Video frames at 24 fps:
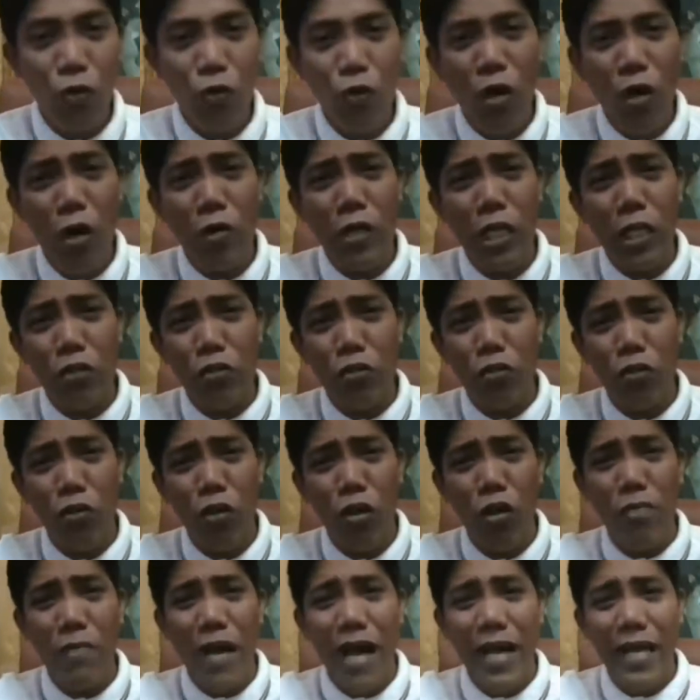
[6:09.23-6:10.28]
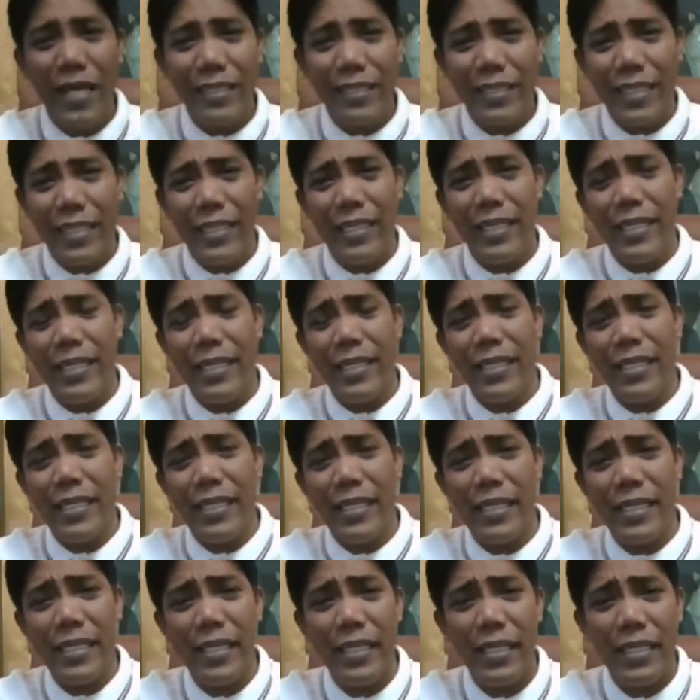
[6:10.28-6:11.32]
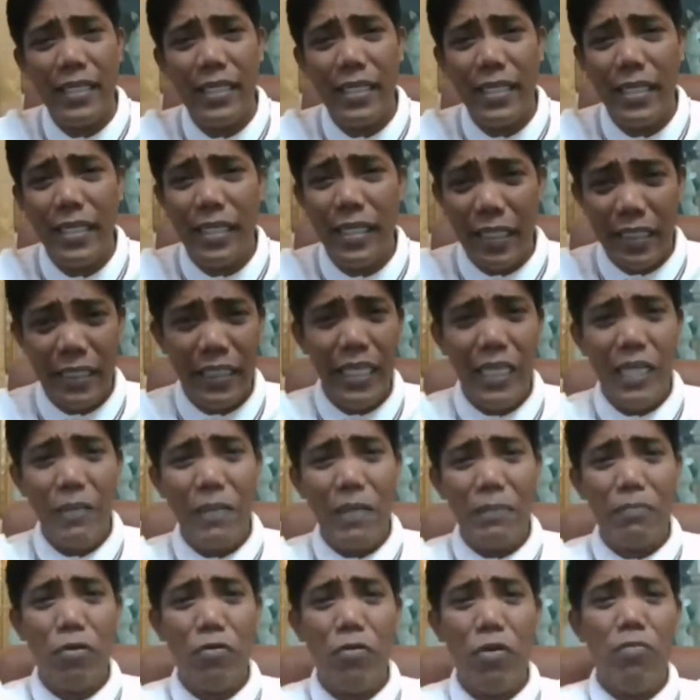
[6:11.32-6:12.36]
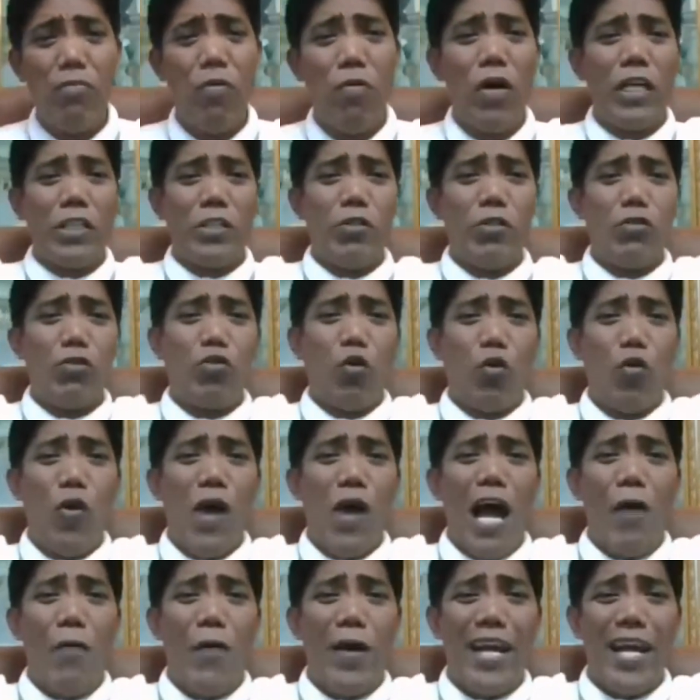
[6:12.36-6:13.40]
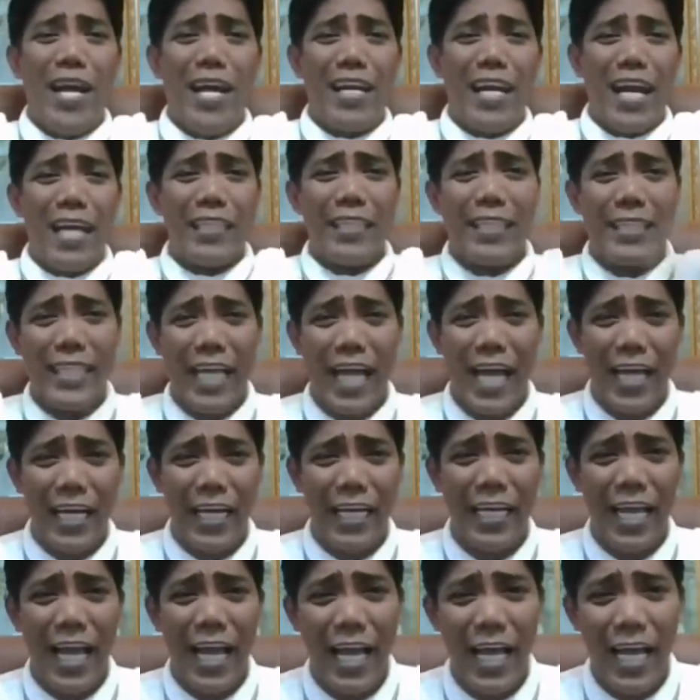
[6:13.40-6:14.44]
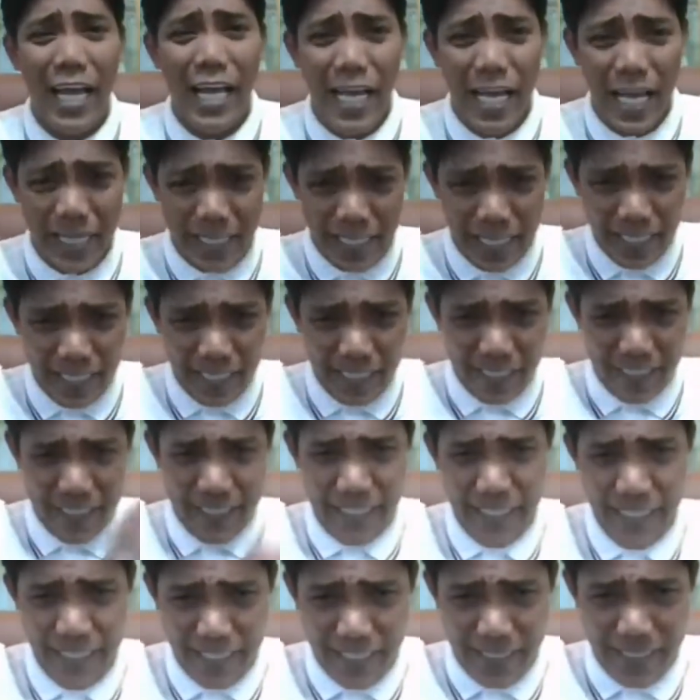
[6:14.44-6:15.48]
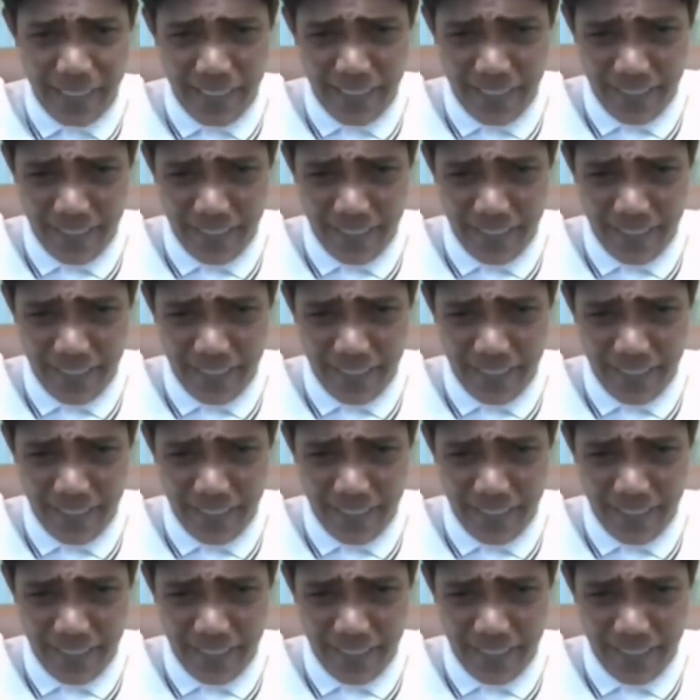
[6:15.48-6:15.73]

Tulong ako ng tulong, bakit uh, hindi naman bumubukas yung turungawan ng grasya sa aking la, uh, aking